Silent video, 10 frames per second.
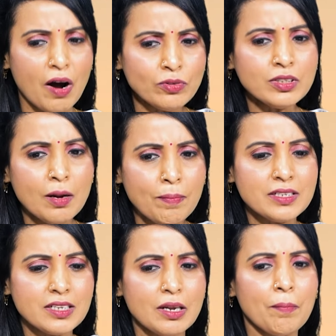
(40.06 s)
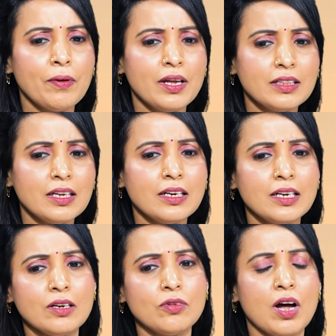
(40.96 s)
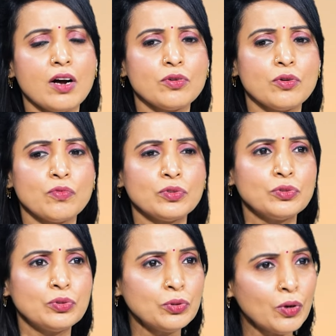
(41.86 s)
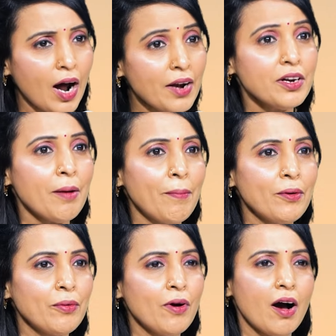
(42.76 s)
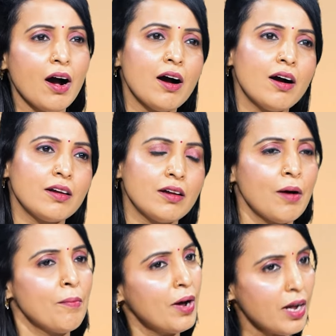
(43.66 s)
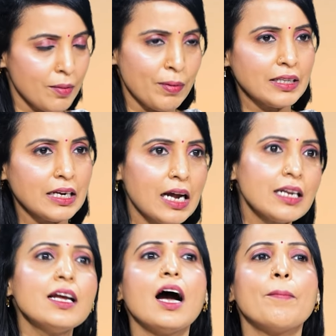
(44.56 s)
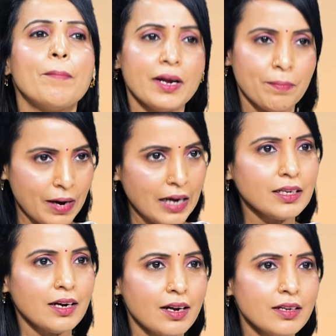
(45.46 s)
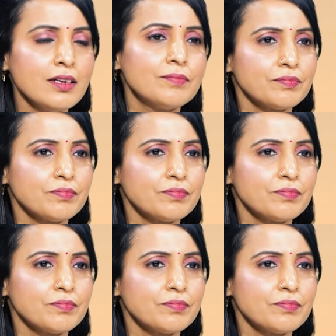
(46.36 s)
అవతల పర్సన్ ఎప్పుడైతే నిన్ను నాకు నువ్వు వద్దు అన్నప్పుడు ఆ అమ్మాయి బాధ కానీ అబ్బాయి బాధ కానీ